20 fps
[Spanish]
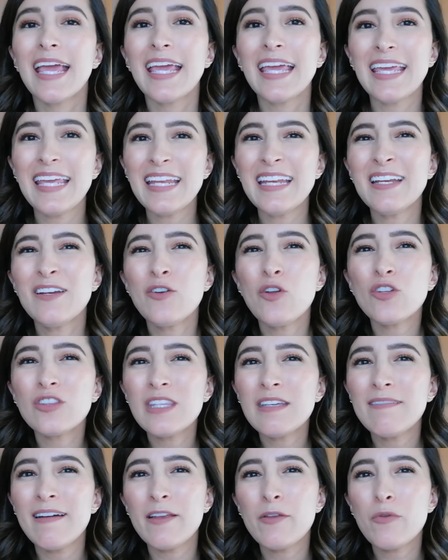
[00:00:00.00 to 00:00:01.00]
y no
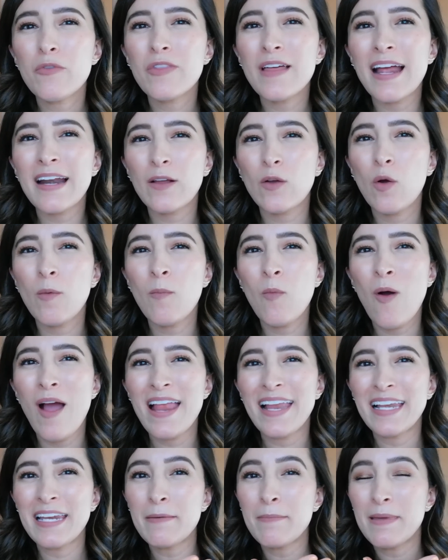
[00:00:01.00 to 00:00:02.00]
te va a ayudar como
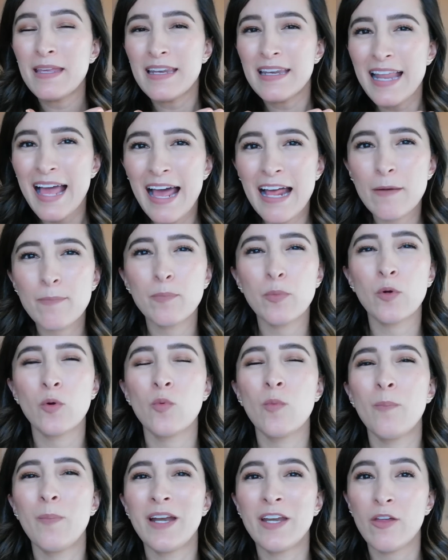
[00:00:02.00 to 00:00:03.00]
a eliminar por
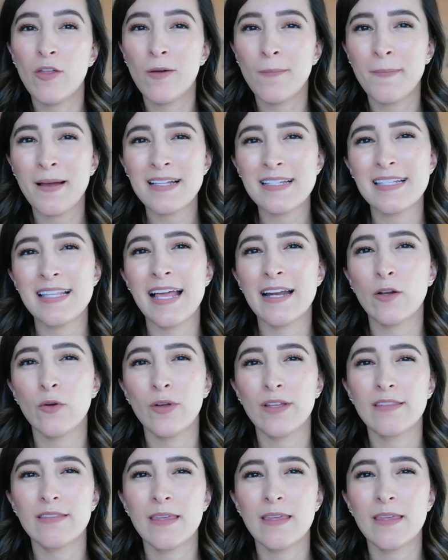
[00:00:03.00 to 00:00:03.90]
un periodo más largo de